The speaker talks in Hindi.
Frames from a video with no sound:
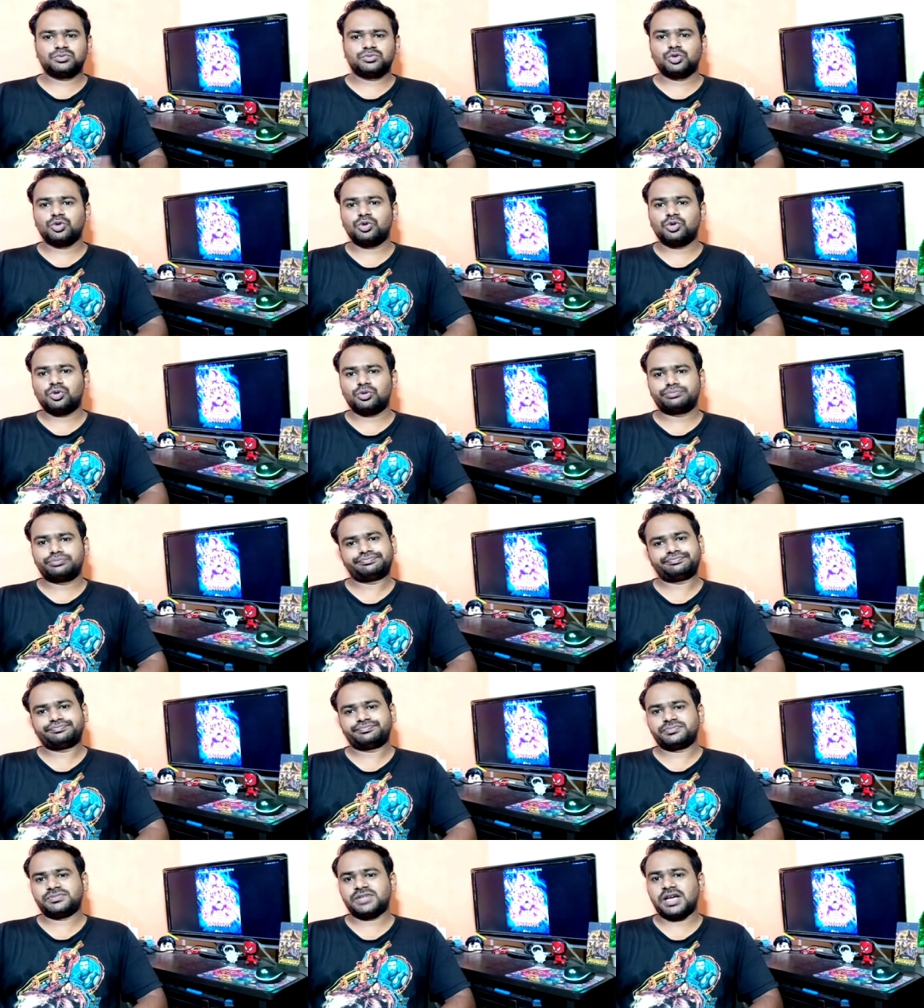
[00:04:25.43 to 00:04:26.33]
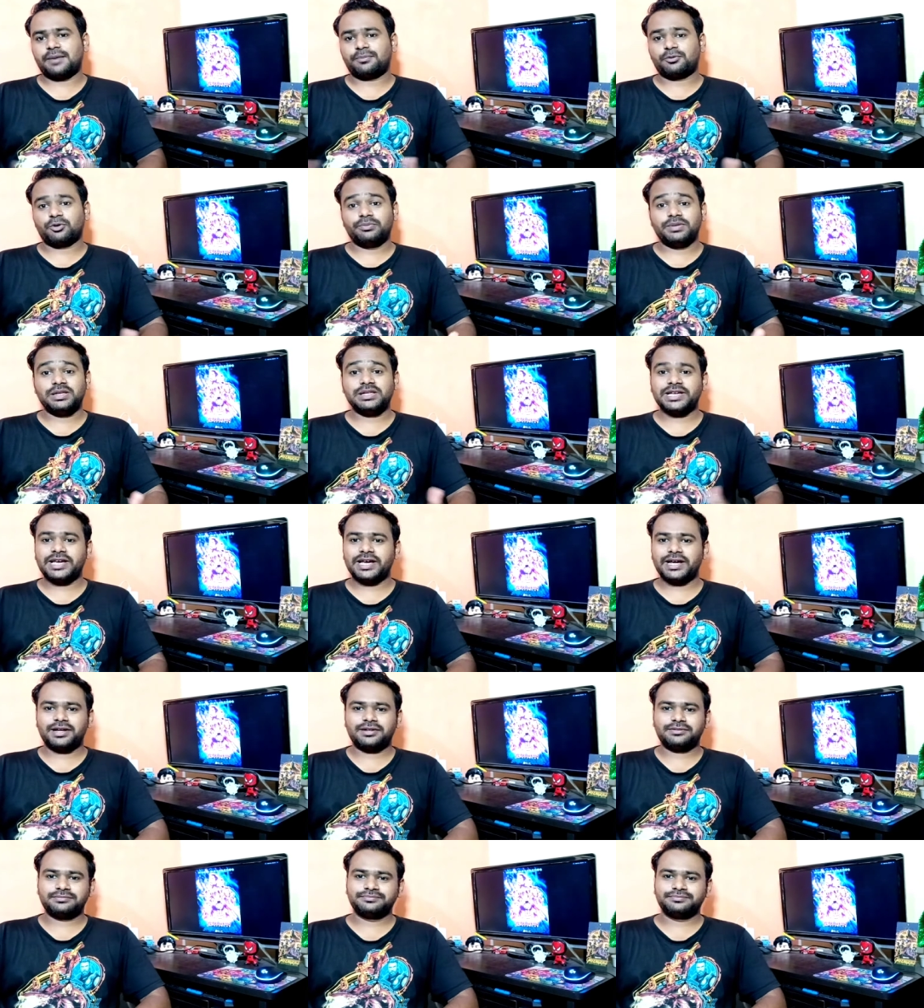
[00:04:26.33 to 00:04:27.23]
तो आपको मिल
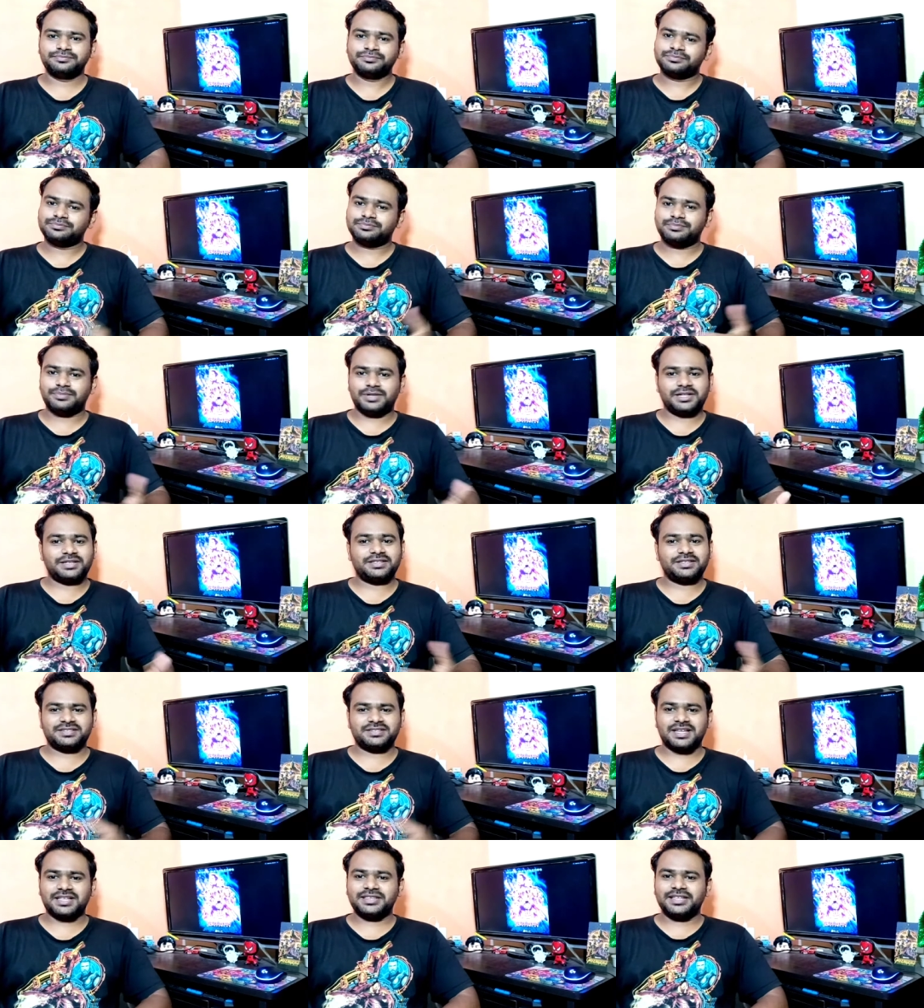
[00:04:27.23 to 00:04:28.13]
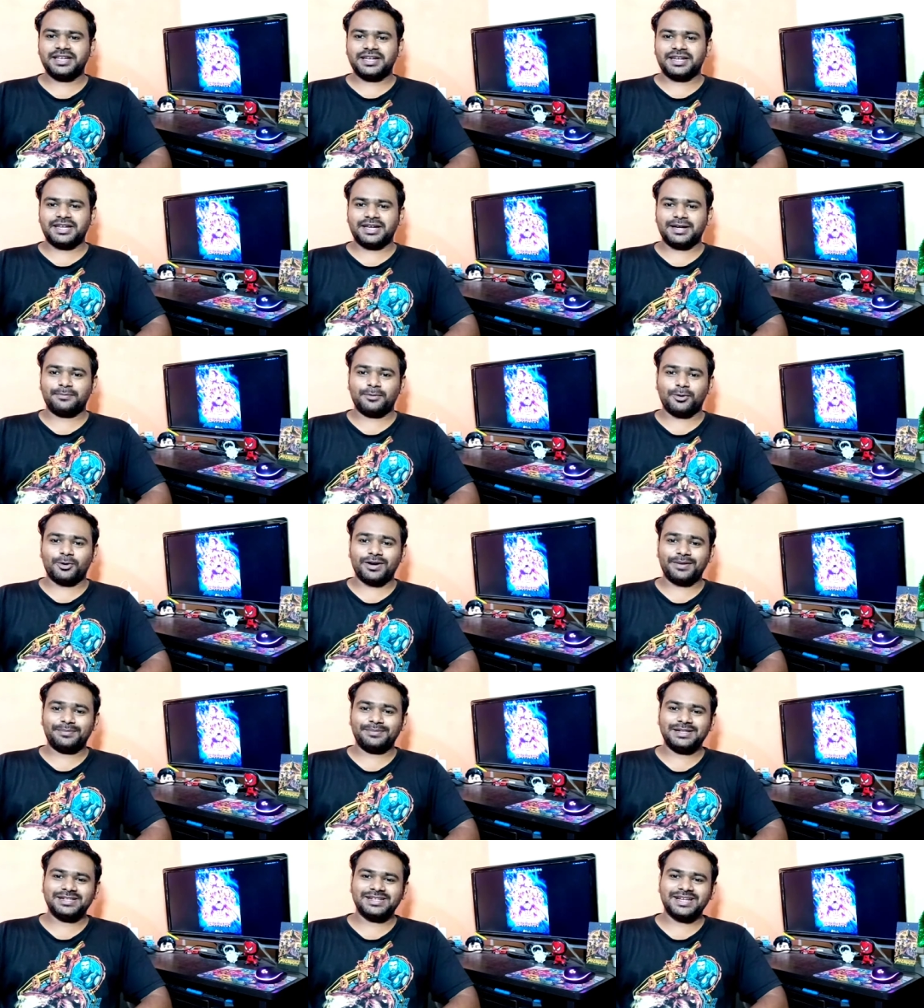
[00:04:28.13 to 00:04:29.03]
जाएगा मेरे साथ देखने का
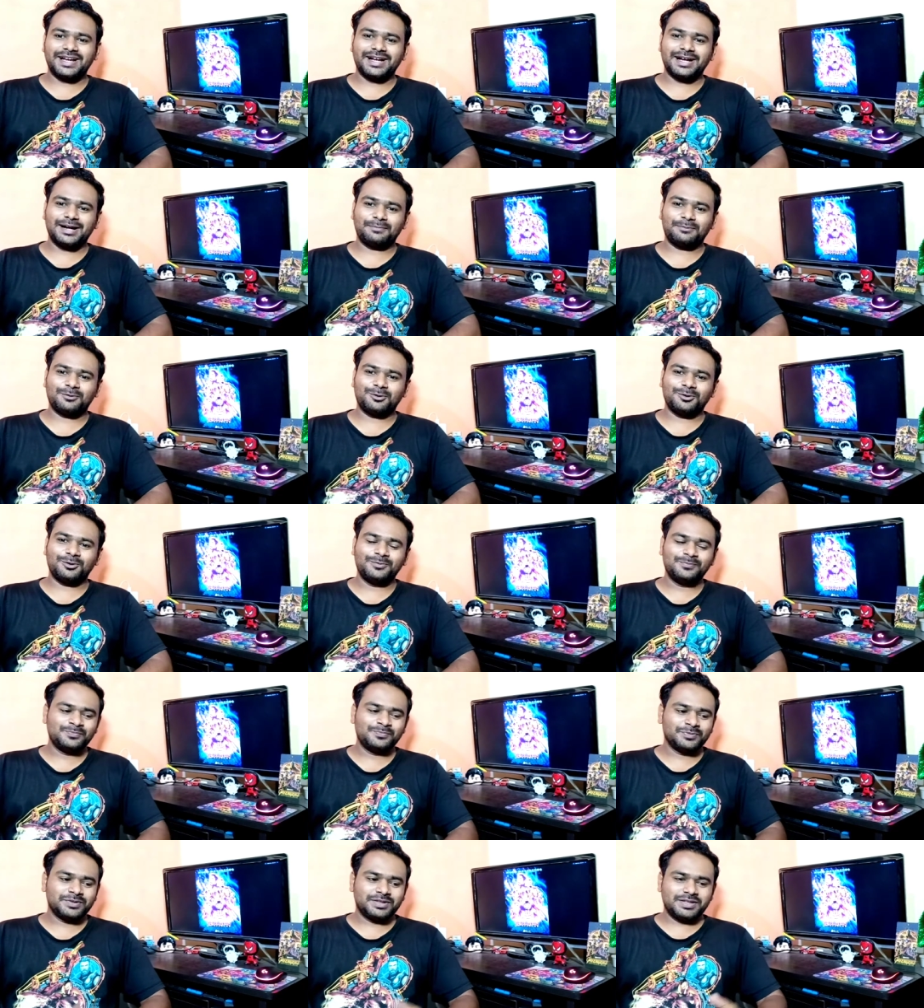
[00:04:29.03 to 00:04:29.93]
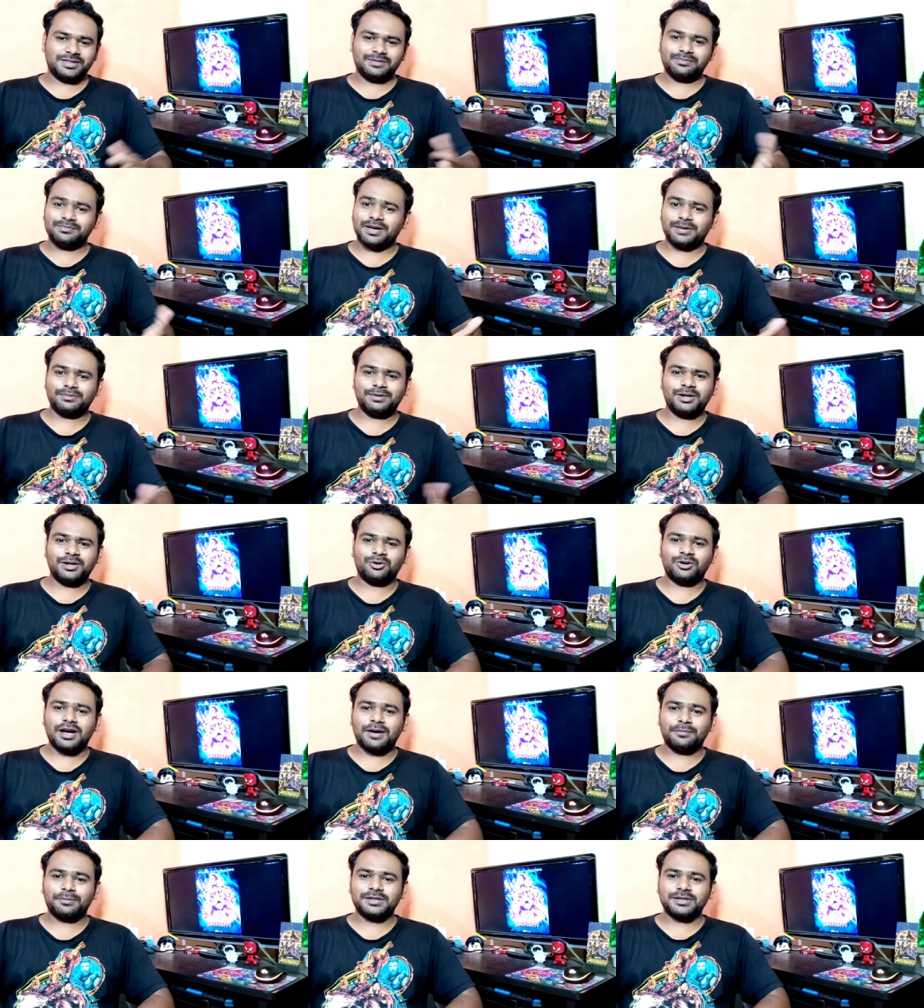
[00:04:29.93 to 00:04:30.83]
मौका मिल जाएगा आपको मैं भी
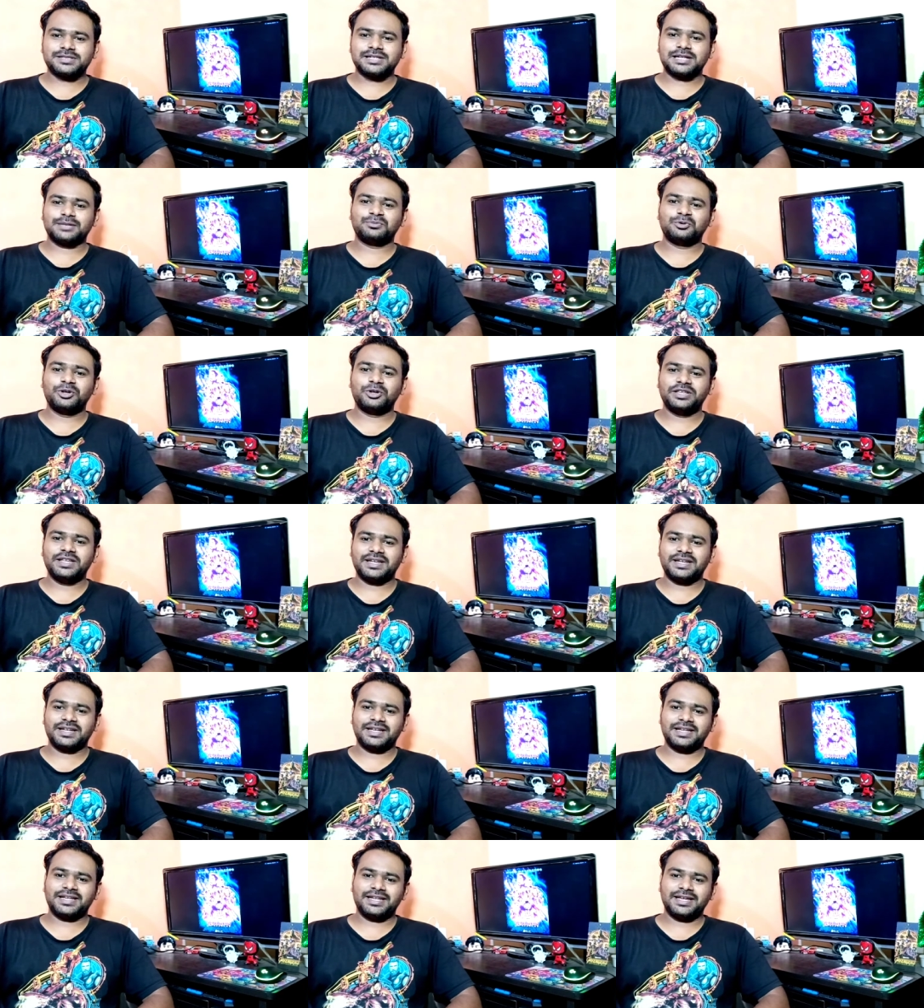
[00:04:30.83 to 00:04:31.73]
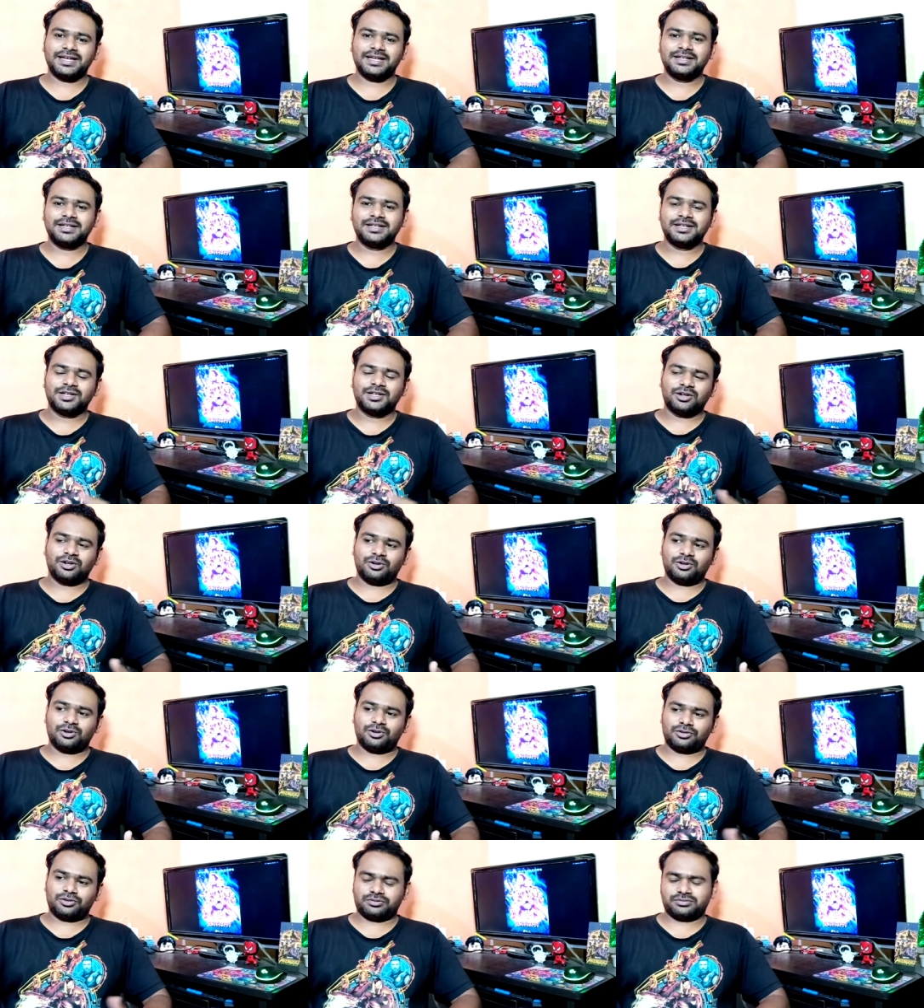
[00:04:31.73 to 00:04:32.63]
रहूँगा आपके साथ मूवी देखने के लिए
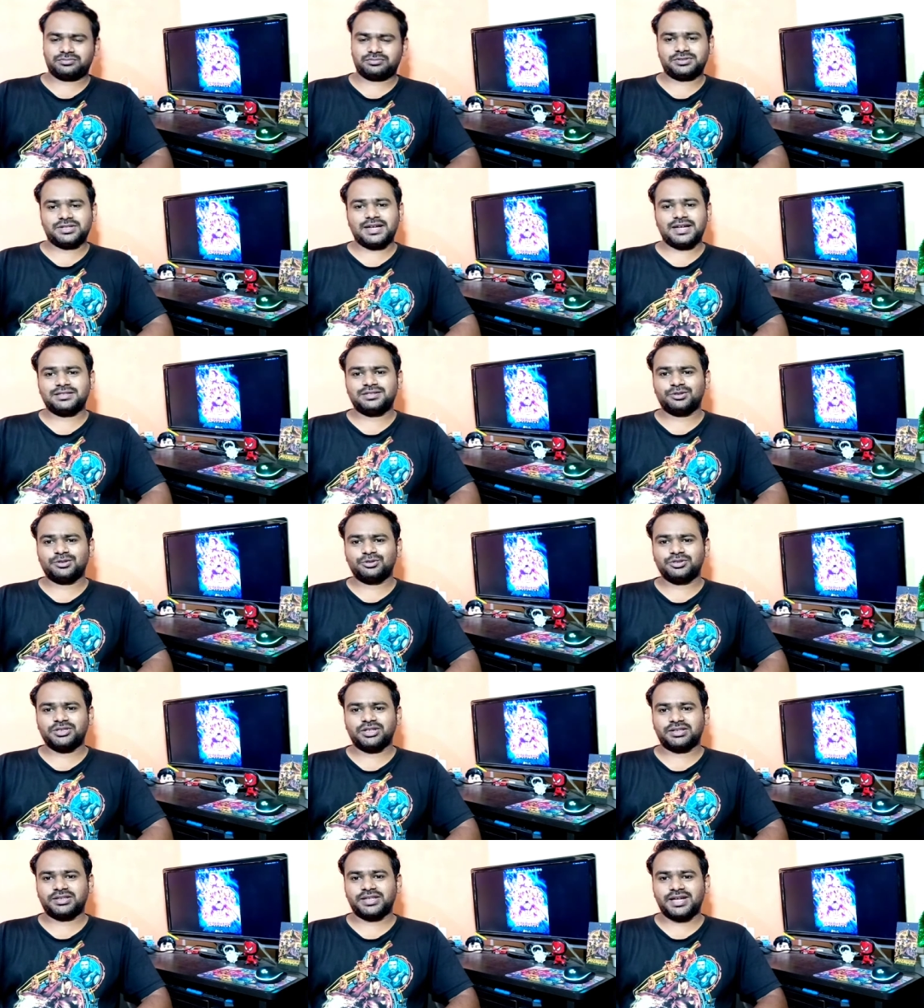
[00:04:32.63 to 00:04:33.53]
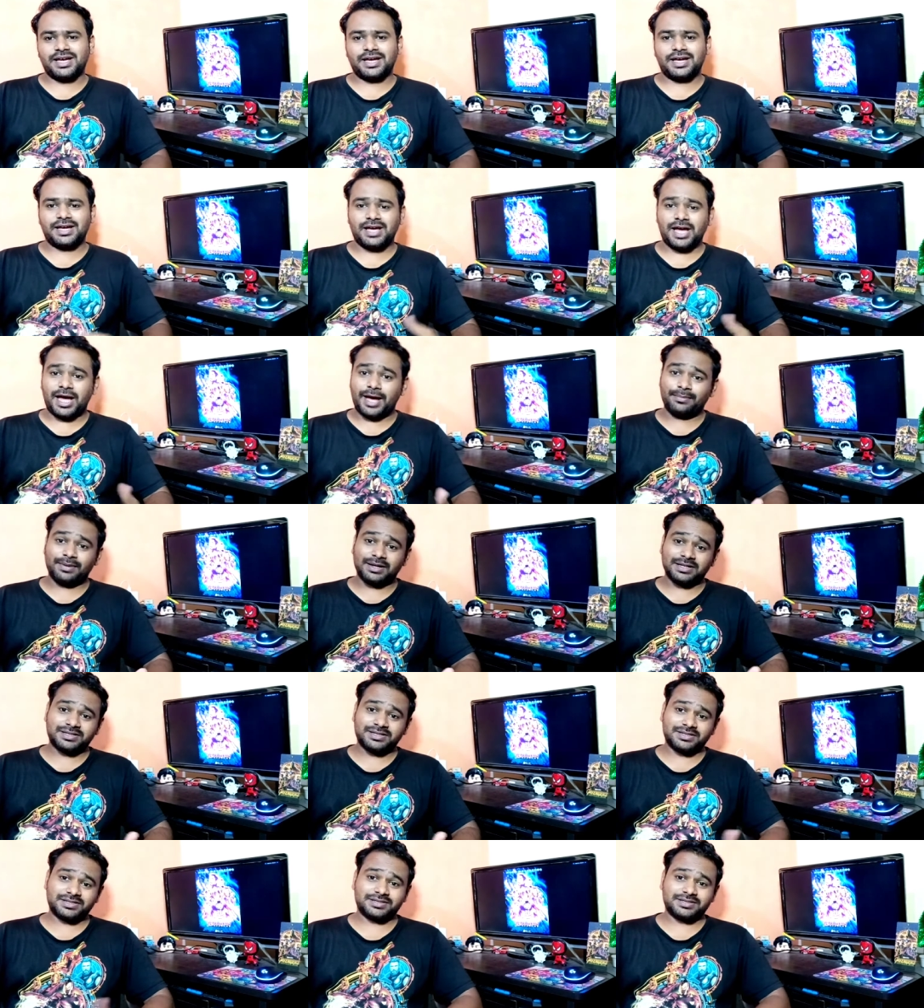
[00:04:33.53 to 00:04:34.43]
और शायद से हो सकता है एम
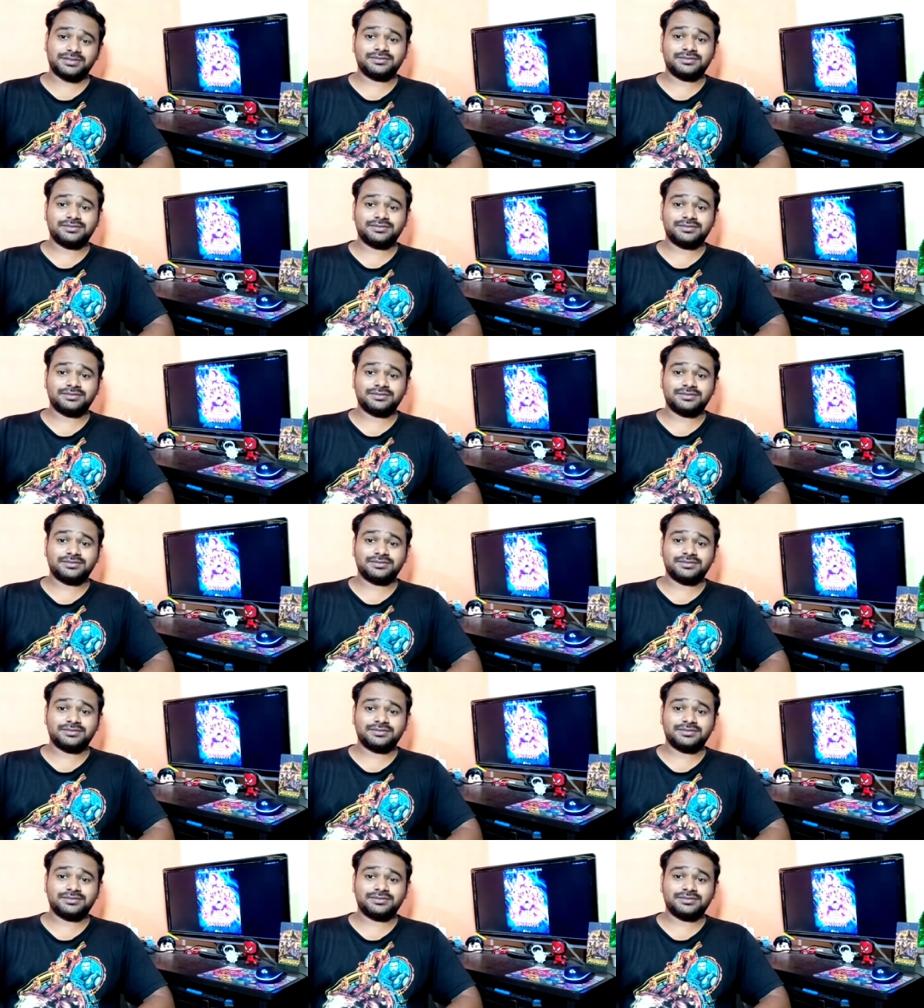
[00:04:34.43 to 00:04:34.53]
एक्स